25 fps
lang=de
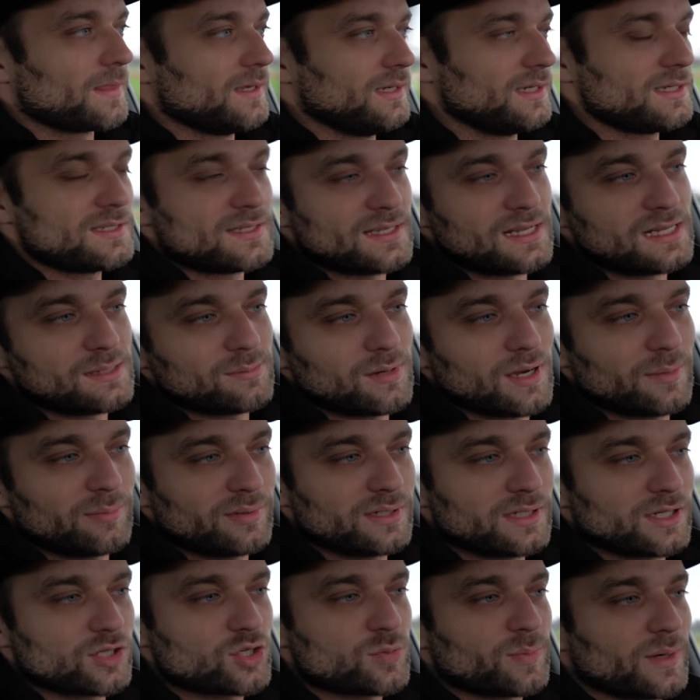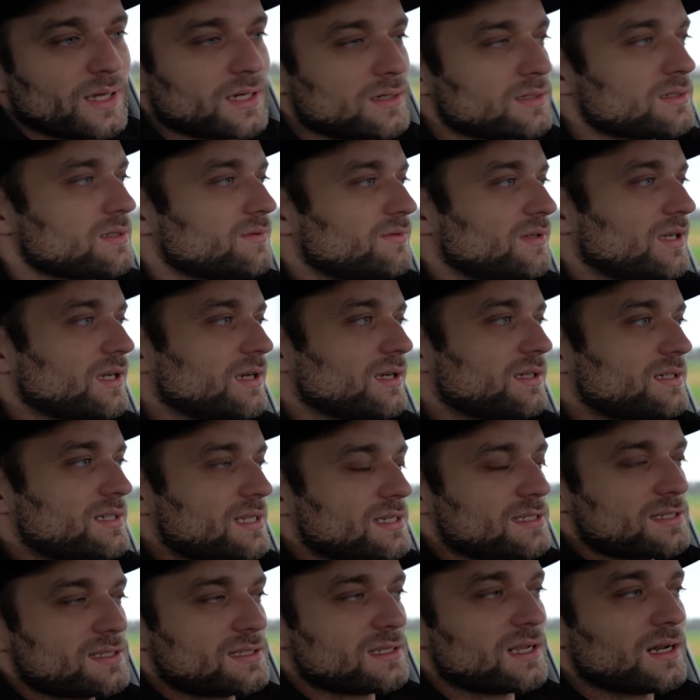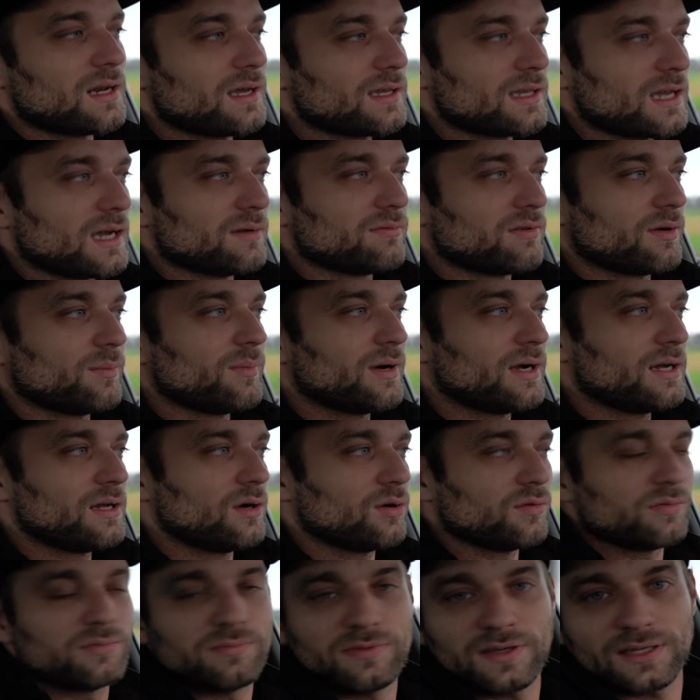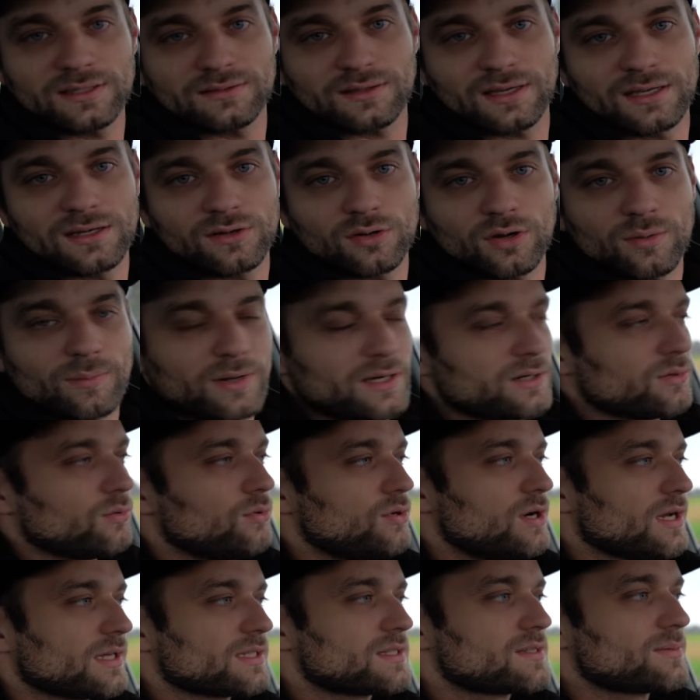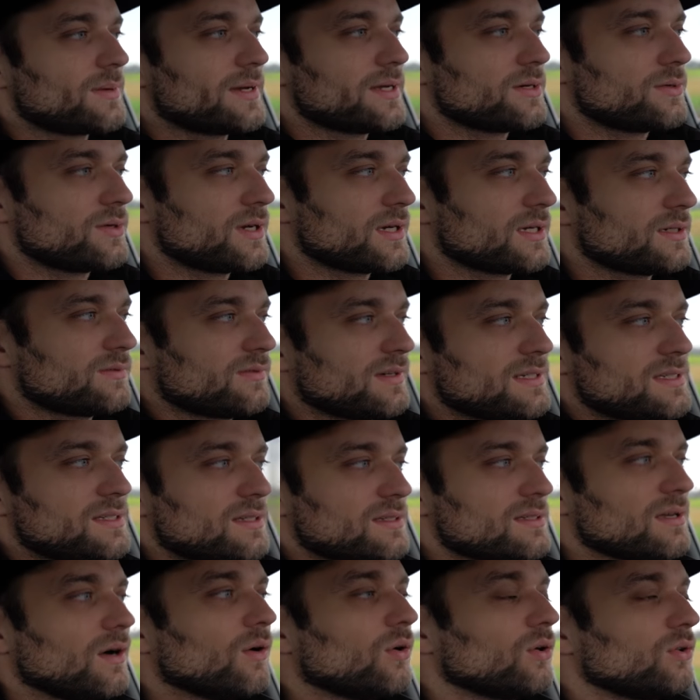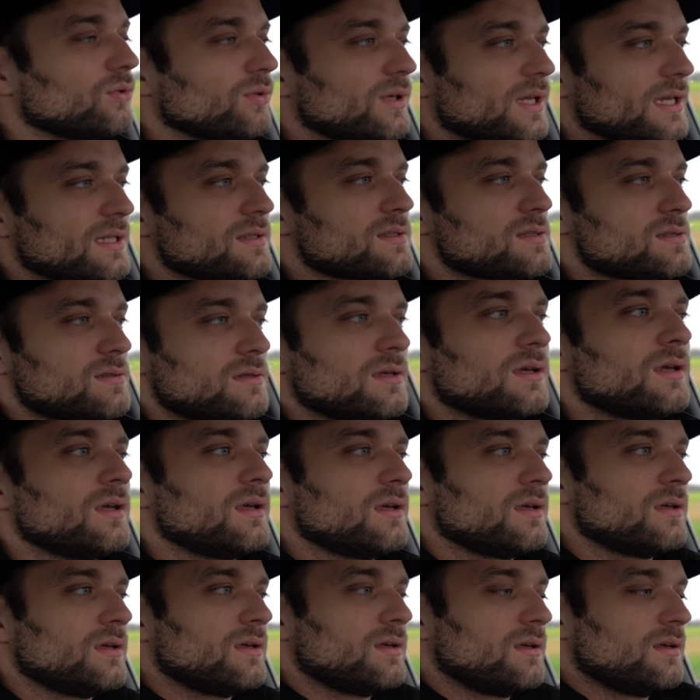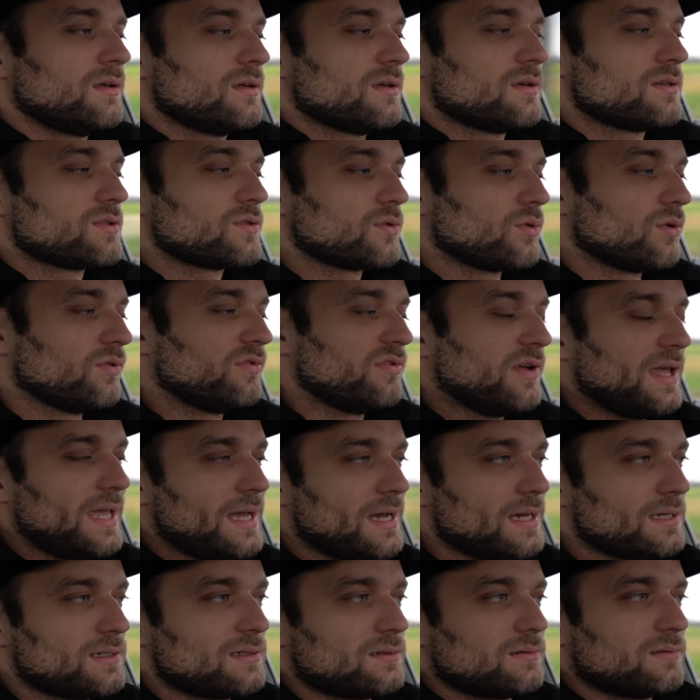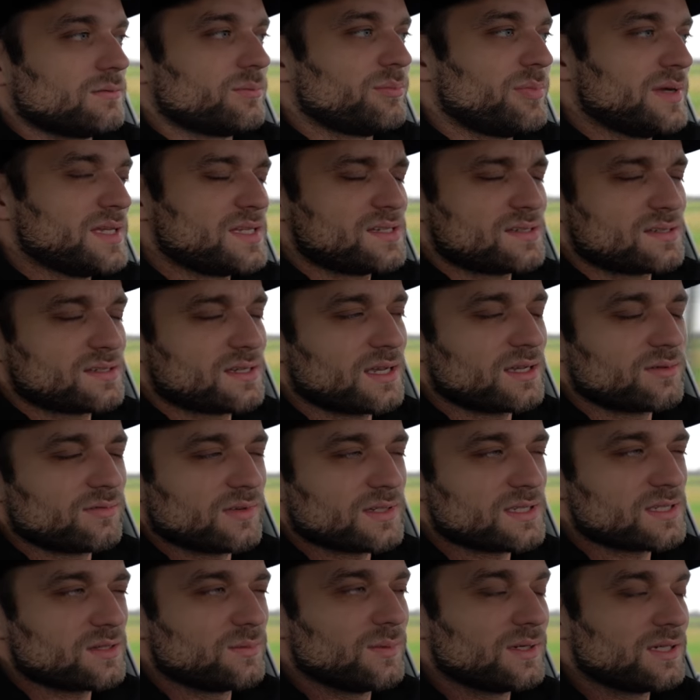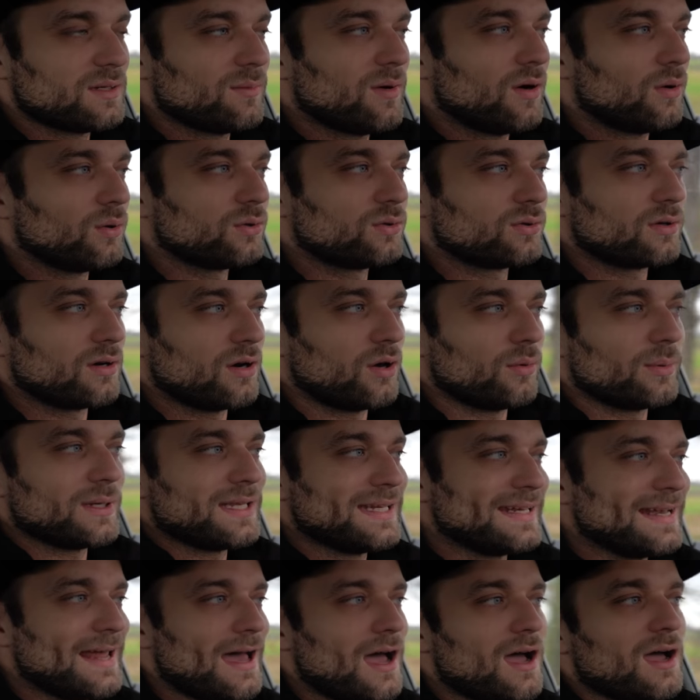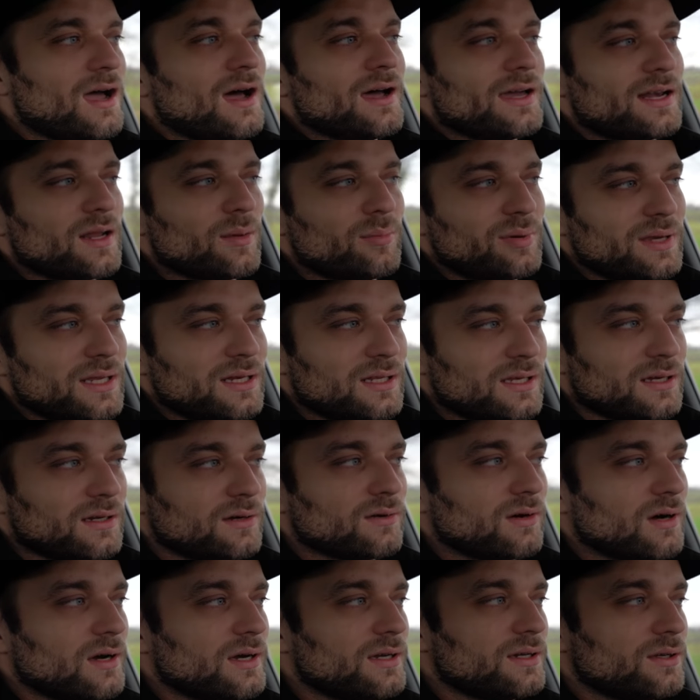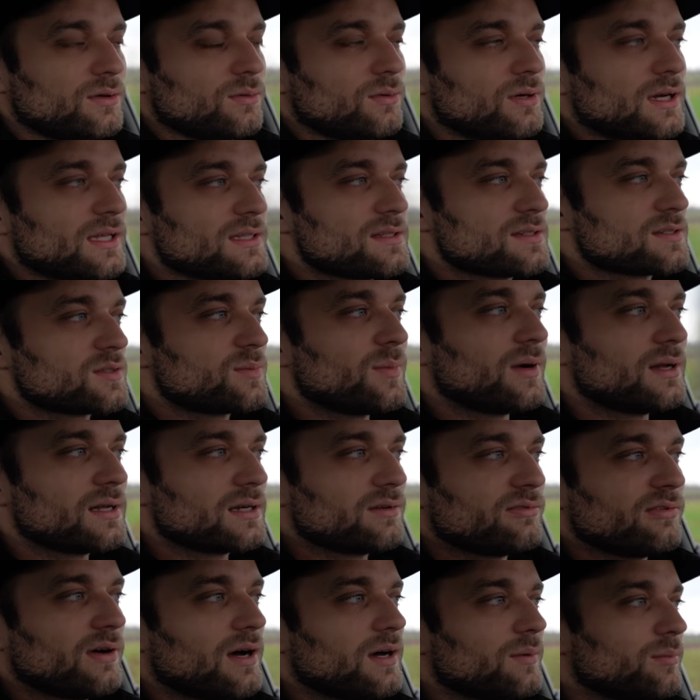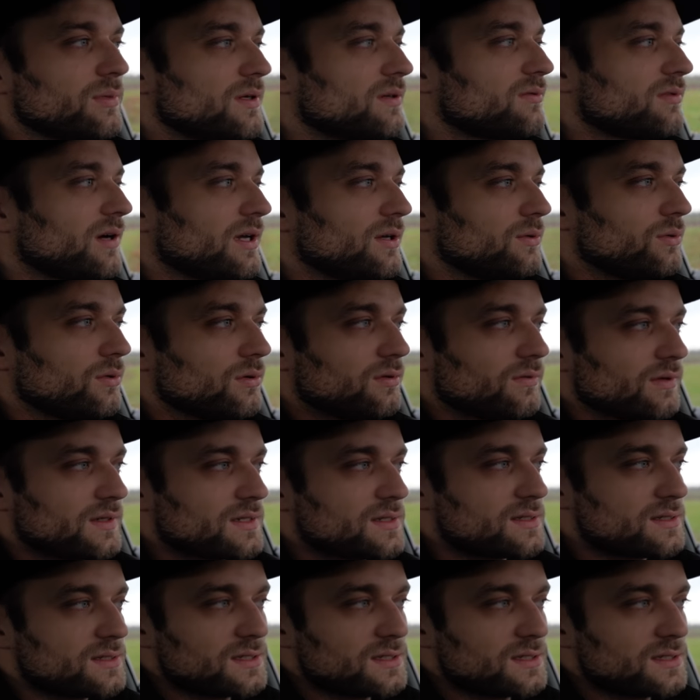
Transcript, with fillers: ich selber bin gespannt. Wir testen gleich einfach mal auf dem Weg dahin nochmal eine 100-200, was das Auto jetzt so fährt. Bestzeit, was ich mit dem Auto, glaube ich, nach einer Reinigung letztes Mal gefahren bin, waren irgendwas